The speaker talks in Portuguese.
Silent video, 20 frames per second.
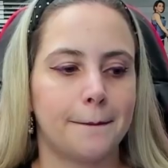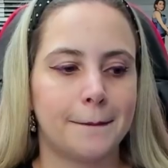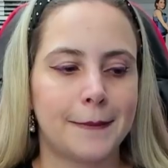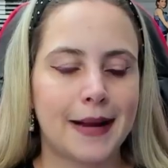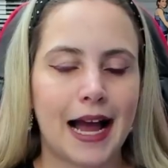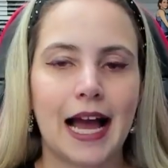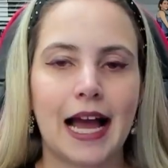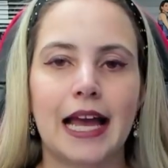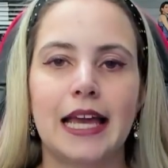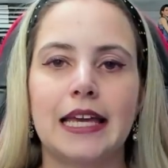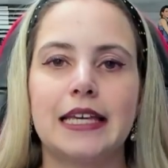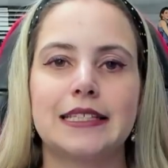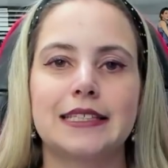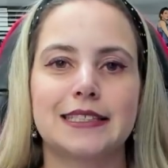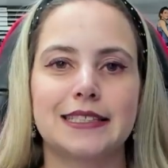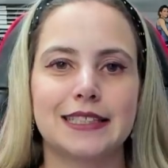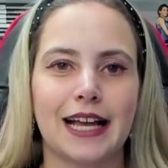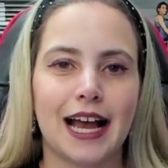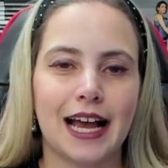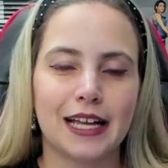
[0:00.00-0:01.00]

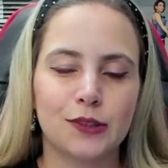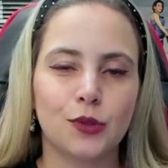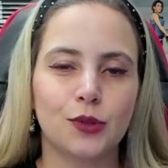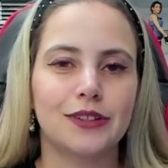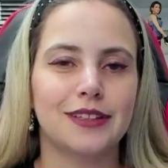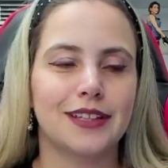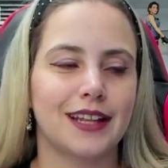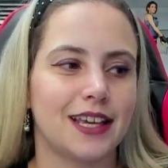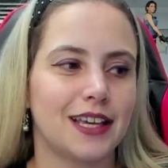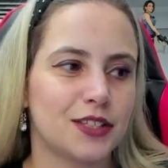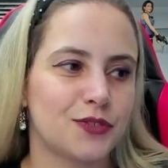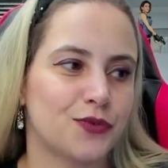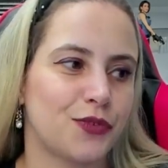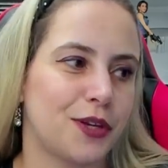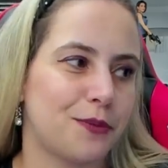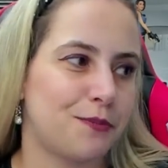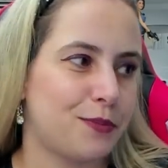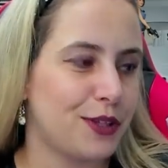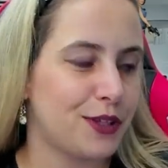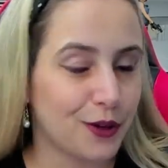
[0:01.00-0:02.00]
Mas a do 3
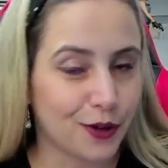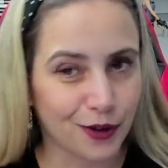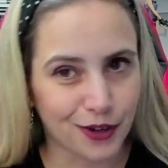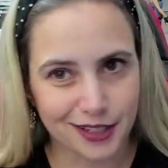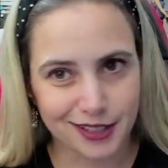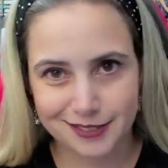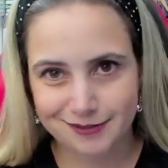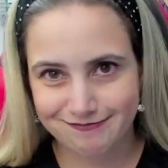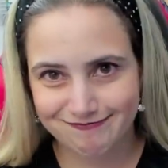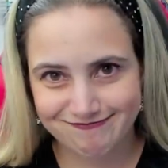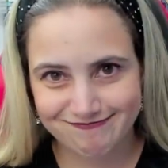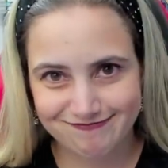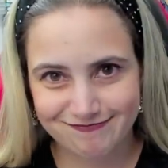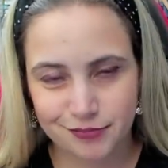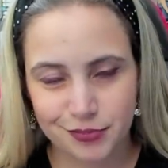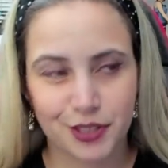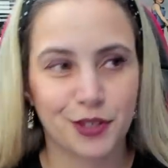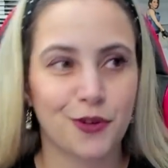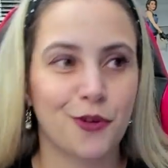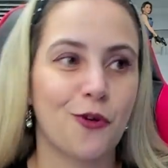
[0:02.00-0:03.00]
foi pior,
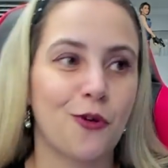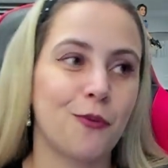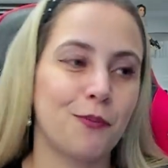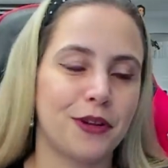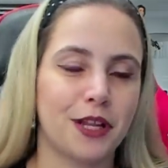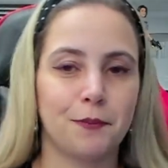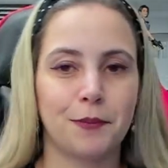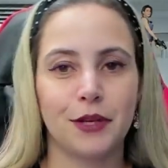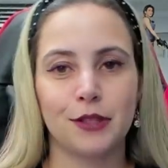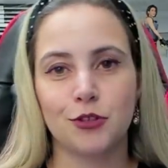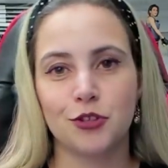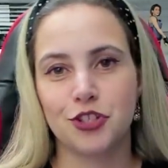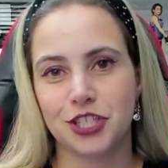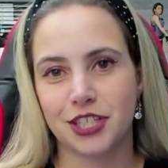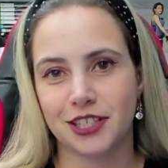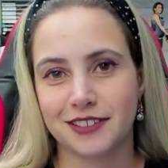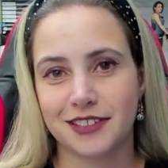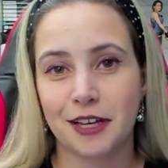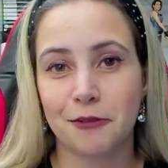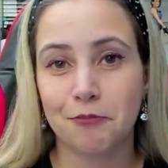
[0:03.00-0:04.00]
porque eu comprei pelo
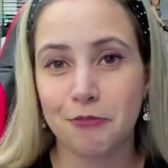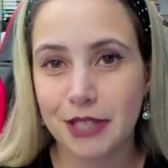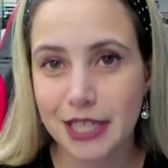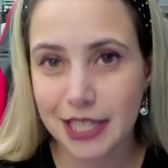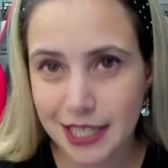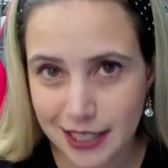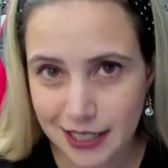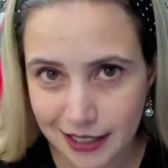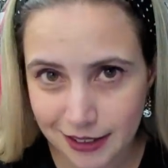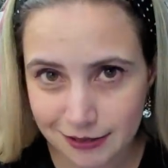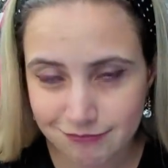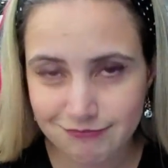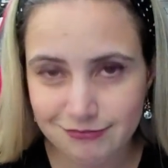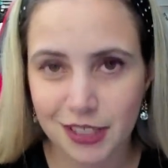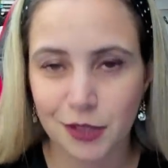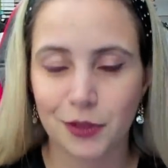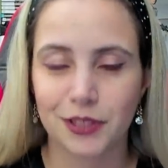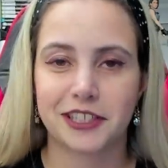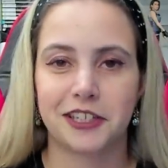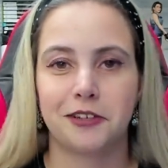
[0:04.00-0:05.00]
Tian da Mia.
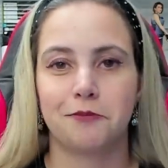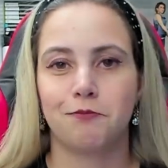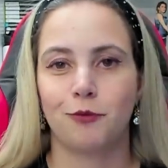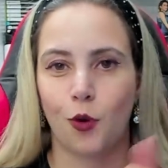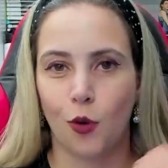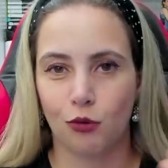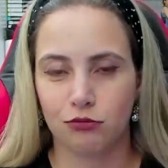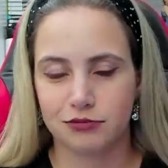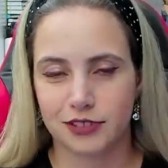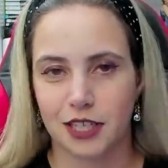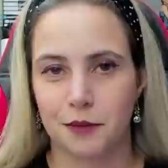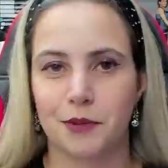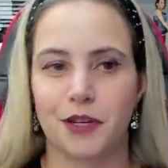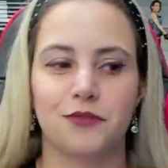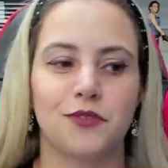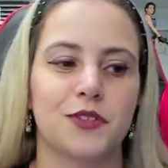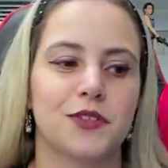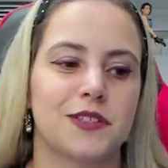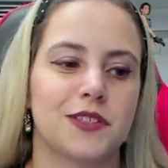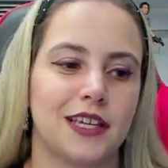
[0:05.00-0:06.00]
Eu até contei para
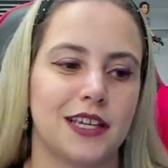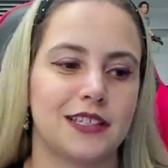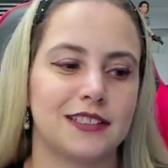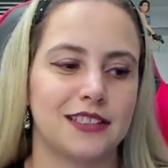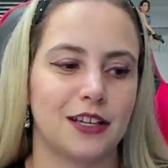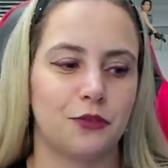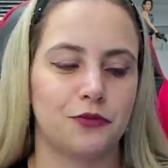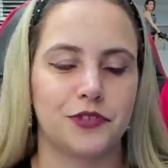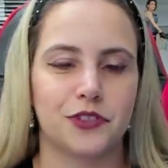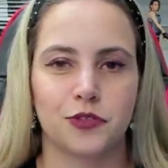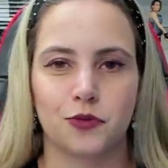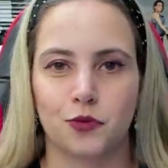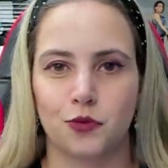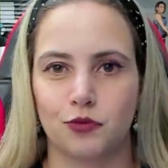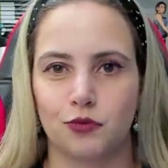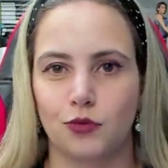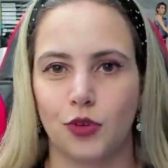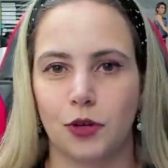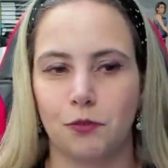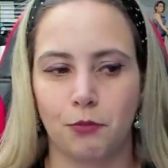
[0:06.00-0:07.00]
vocês, né? Eu fiz um,
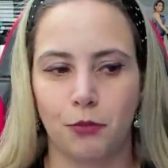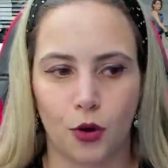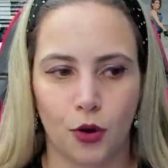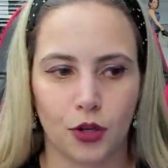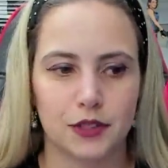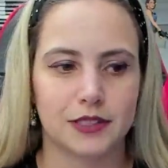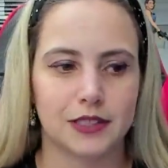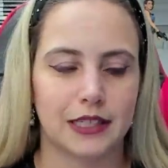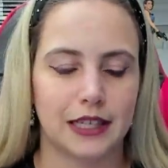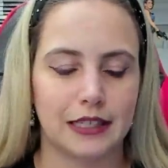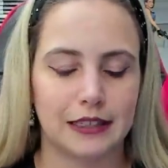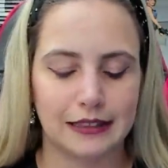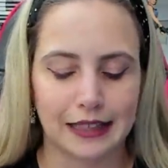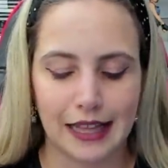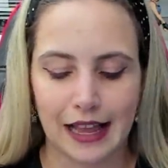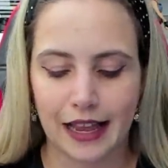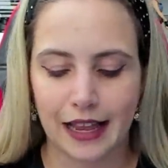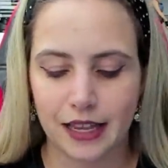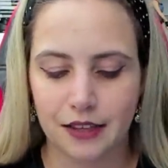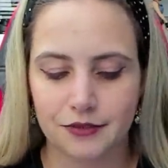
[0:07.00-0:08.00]
um, unboxing em
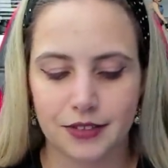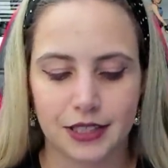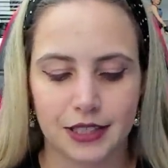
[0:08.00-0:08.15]
live